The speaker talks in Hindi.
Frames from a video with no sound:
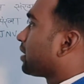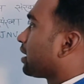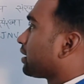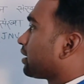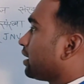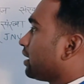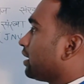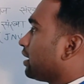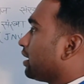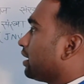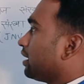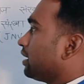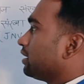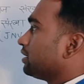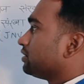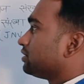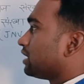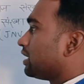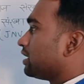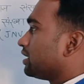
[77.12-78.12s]
कर रहे हैं
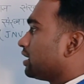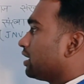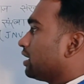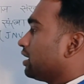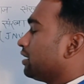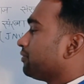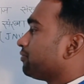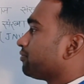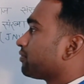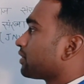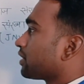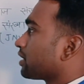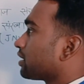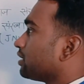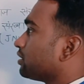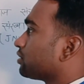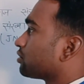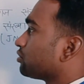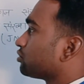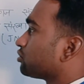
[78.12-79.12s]
चलिए
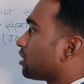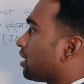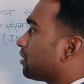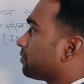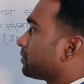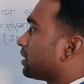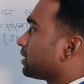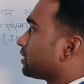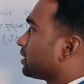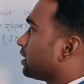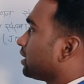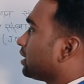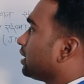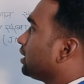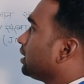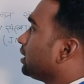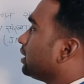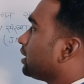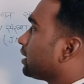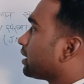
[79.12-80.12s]
इसको सॉल्व करते
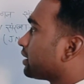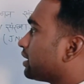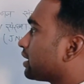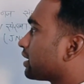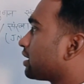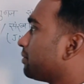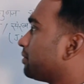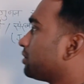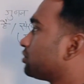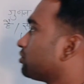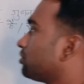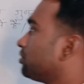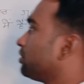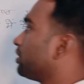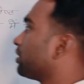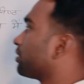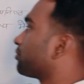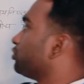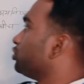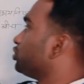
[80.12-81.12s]
हैं देखिए बच्चों
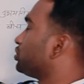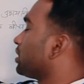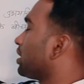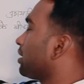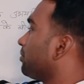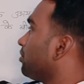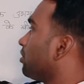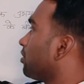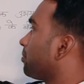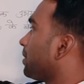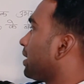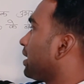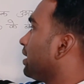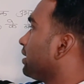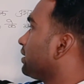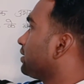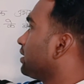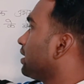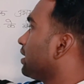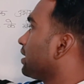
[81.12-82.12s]
क्वेश्चन हम लोग पढ़
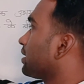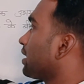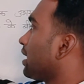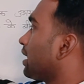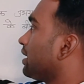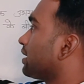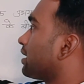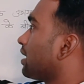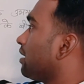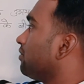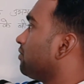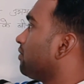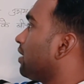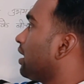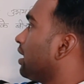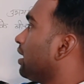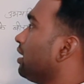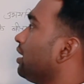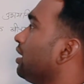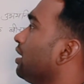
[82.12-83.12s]
लेते हैं क्या लिखा
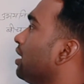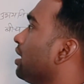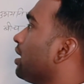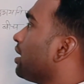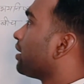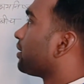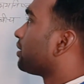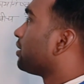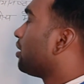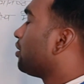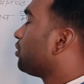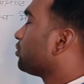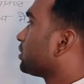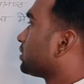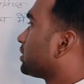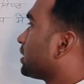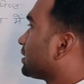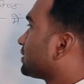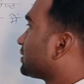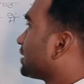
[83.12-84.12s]
हुआ है नौ
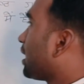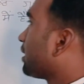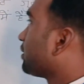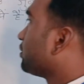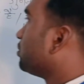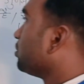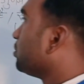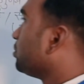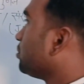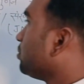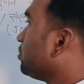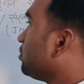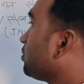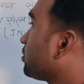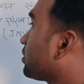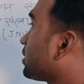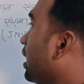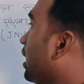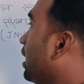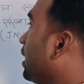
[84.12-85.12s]
तथा सात
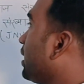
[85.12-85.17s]
दोनों का